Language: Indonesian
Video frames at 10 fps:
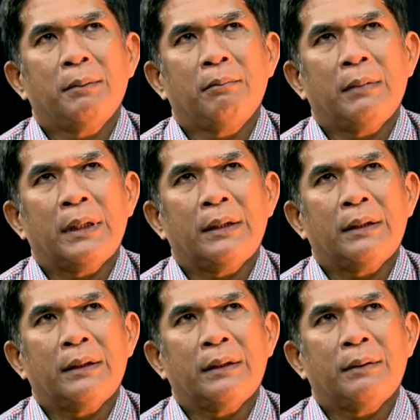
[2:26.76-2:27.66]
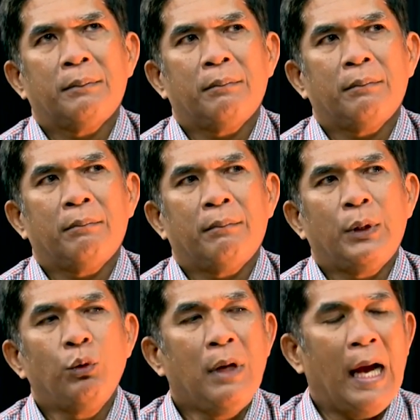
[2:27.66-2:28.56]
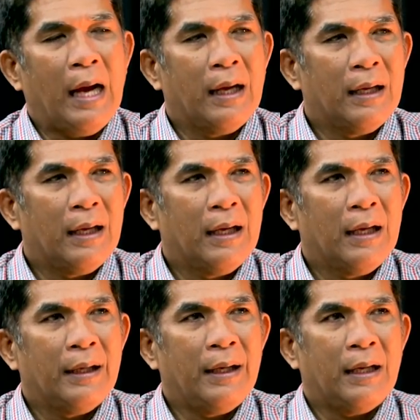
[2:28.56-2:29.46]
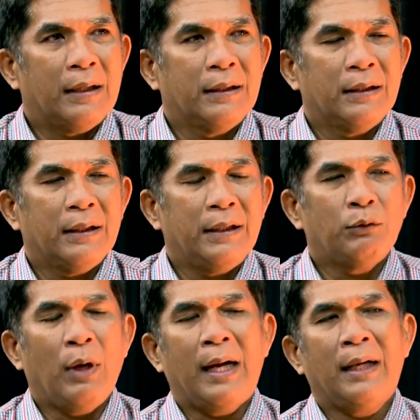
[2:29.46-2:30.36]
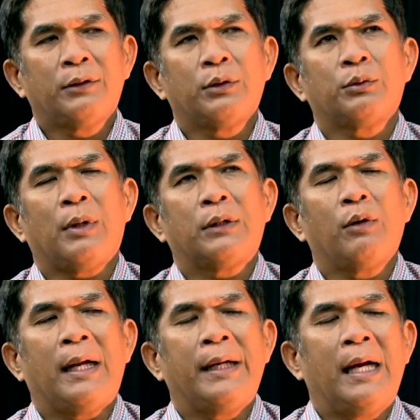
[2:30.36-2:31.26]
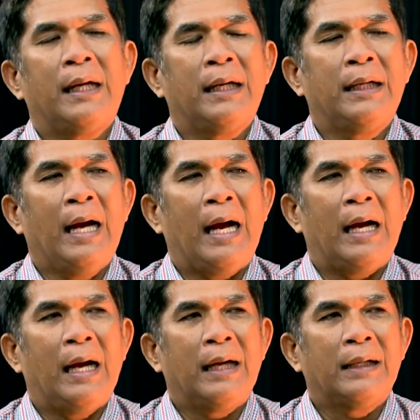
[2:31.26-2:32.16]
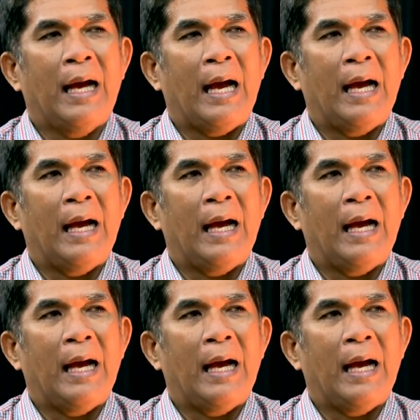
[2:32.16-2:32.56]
me menduga ya itu hal sesuatu hal yang nggak nggak